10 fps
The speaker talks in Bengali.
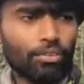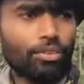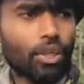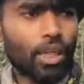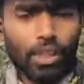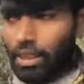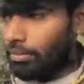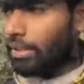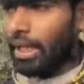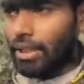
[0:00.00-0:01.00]
উত্তরাখণ্ডে
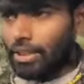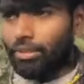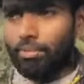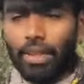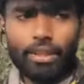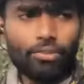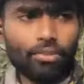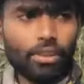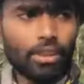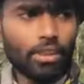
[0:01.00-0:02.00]
আমরা আসার সময় প্ল্যানিং
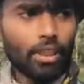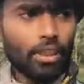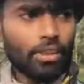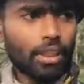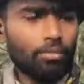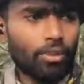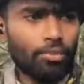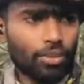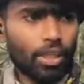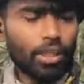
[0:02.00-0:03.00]
করেছি যে আমরা
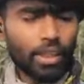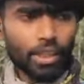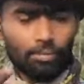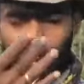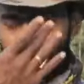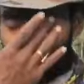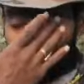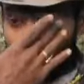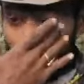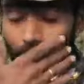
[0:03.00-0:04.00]
উত্তরাখণ্ডে একটা প্ল্যানিং
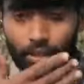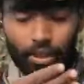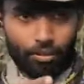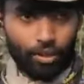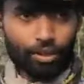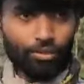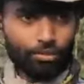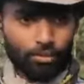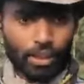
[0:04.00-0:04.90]
করেছি যে আমরা হয়তো